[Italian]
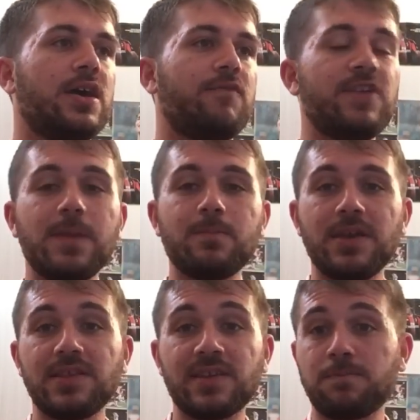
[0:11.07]

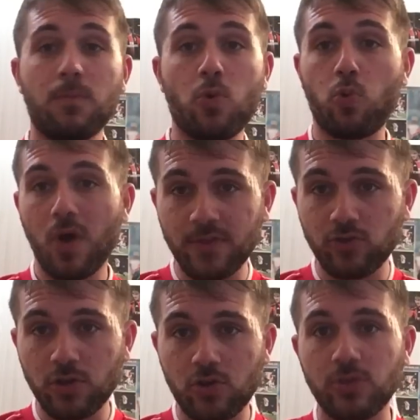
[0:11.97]
Finalmente sappiamo
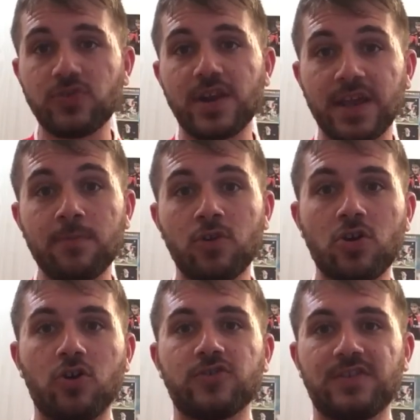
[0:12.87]
quando incontreremo i
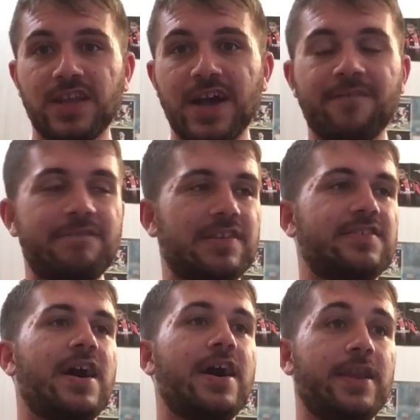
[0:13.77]
nostri
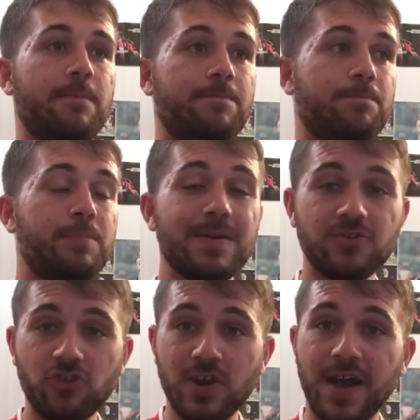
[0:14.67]
avversari.
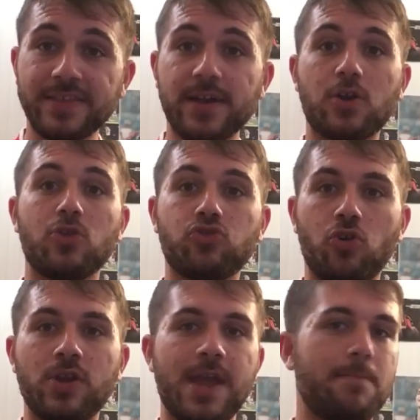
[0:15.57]
Prima giornata
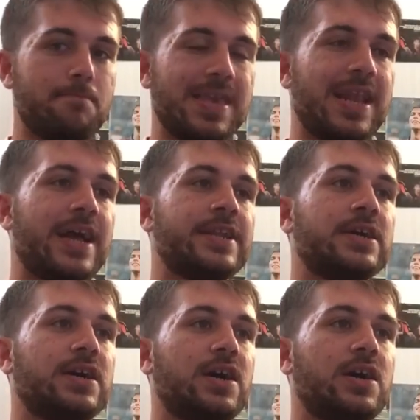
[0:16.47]

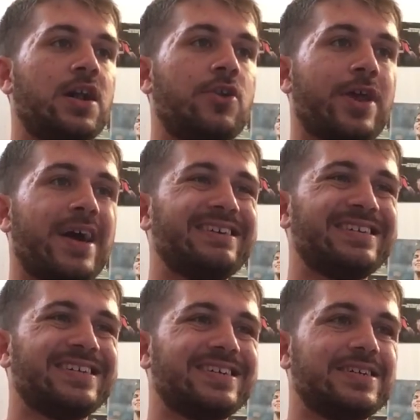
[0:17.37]
Crotone-Milan. Allora,
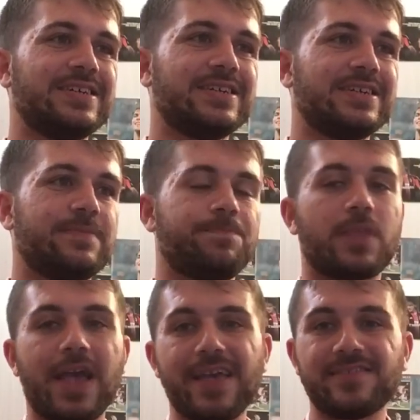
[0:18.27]

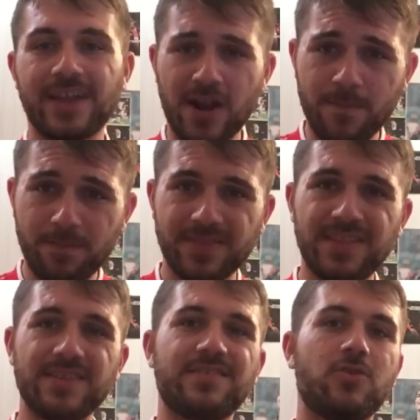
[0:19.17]
sarà una
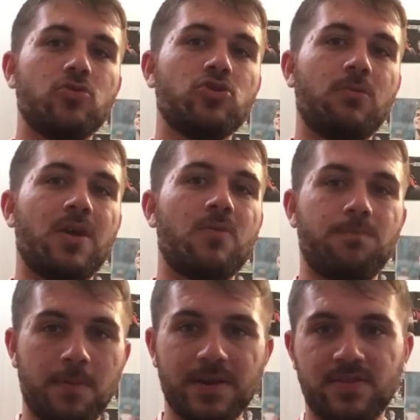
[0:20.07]
partita secondo me un
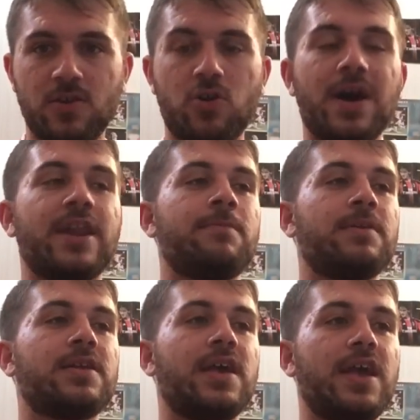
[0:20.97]
po' particolare
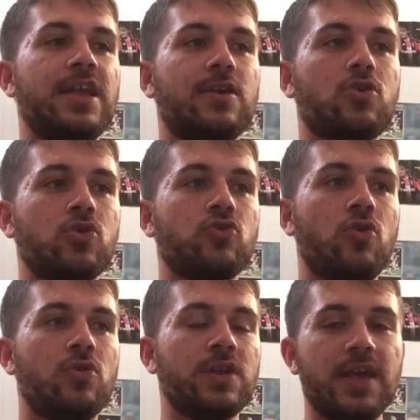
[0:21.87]
perché il
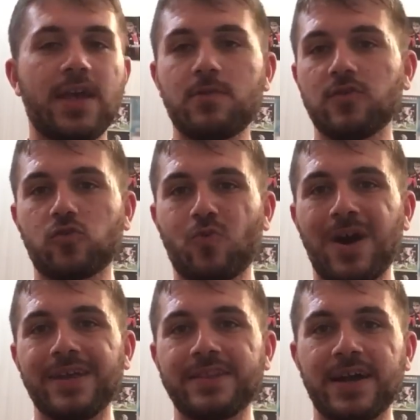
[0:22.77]
Crotone è una
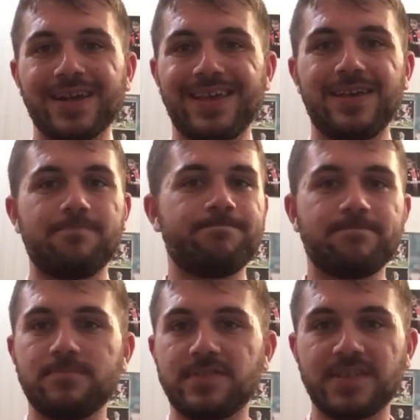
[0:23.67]
squadra che
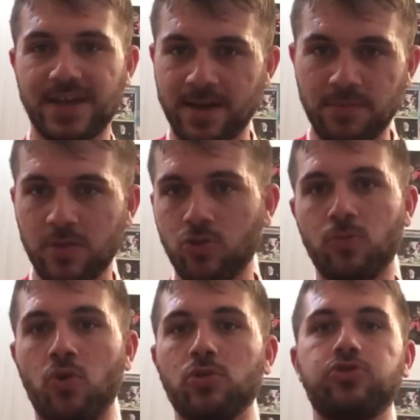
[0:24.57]
sta cambiando
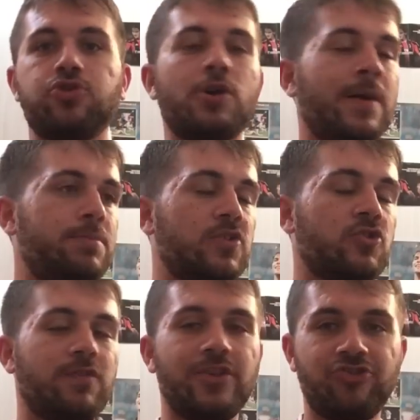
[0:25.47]
molto. Ha
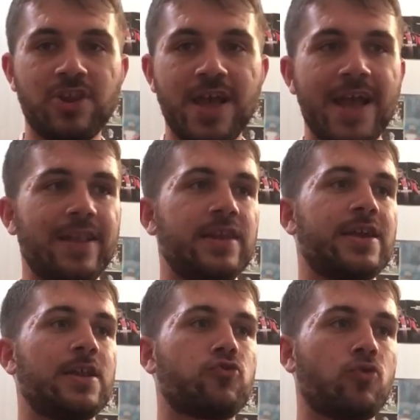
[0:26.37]
perso Falcinelli
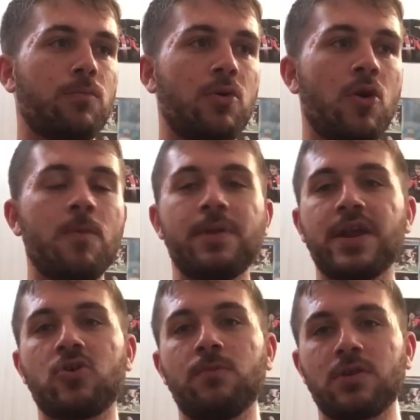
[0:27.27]
che era il suo bomber,
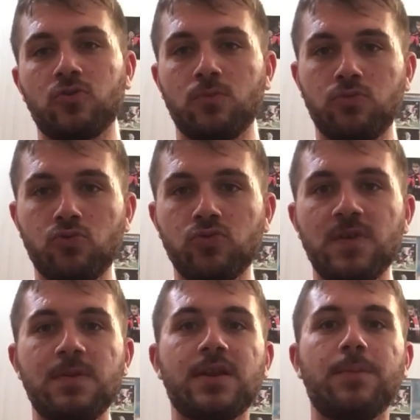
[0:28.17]
ha comprato
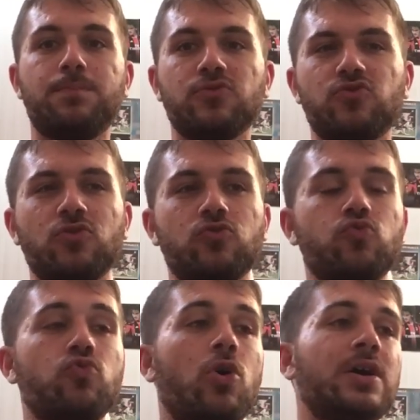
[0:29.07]
Budimir al posto
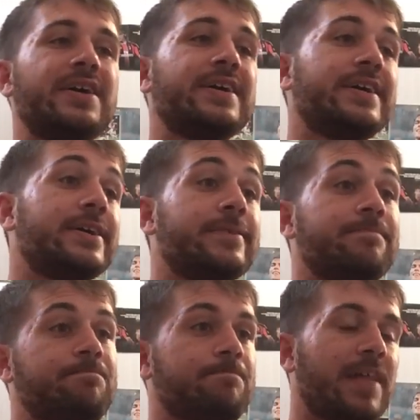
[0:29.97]
suo
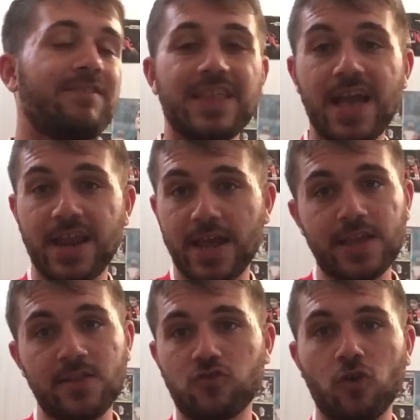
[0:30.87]
da vedere,
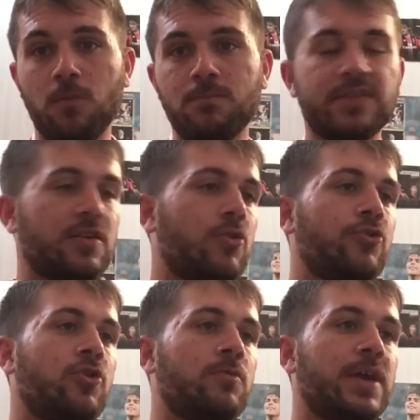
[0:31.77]
insomma,
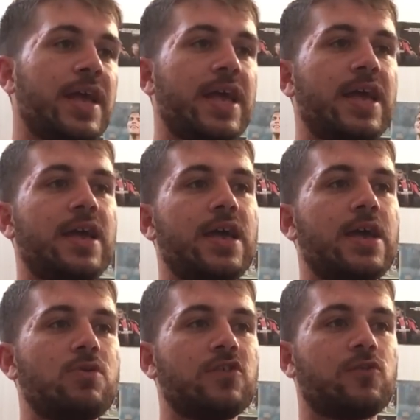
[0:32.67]
secondo me
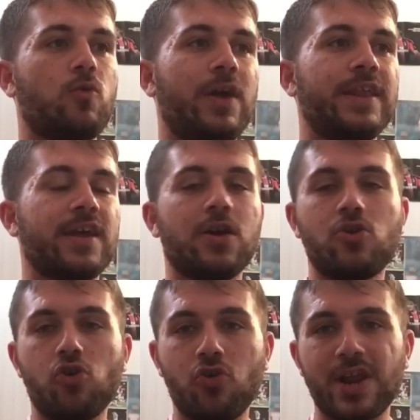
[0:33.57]
è una squadra che
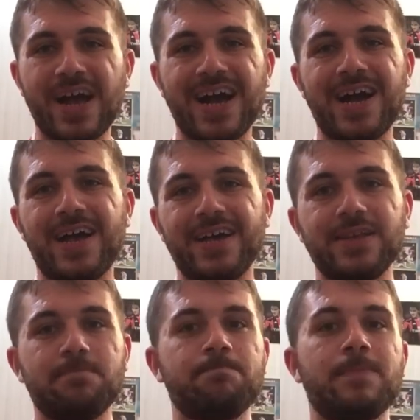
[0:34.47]
ancora
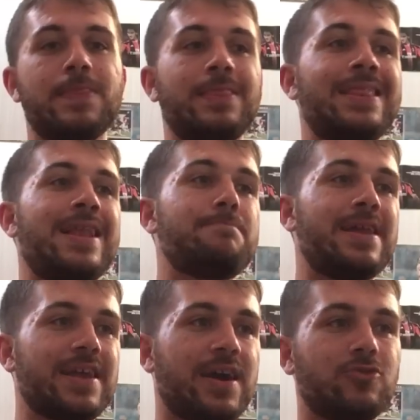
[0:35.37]
ehm, nel
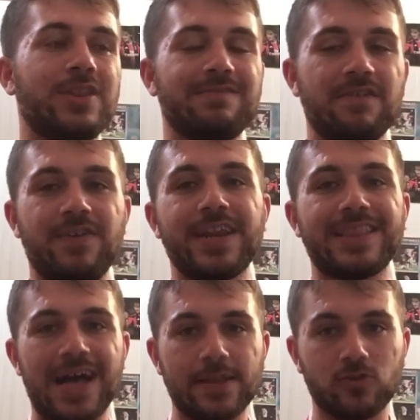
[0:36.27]
mercato deve fare
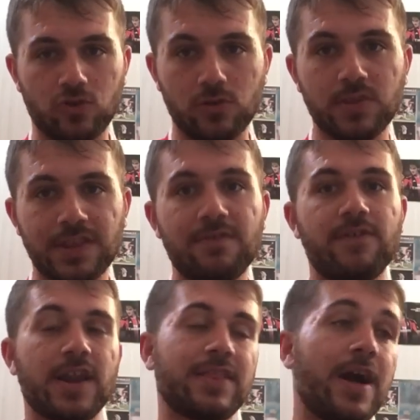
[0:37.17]
tanto, deve
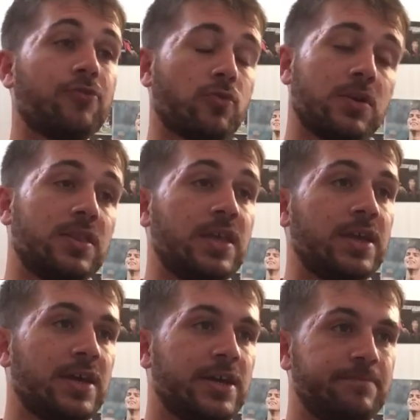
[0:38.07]
fare tanto, quindi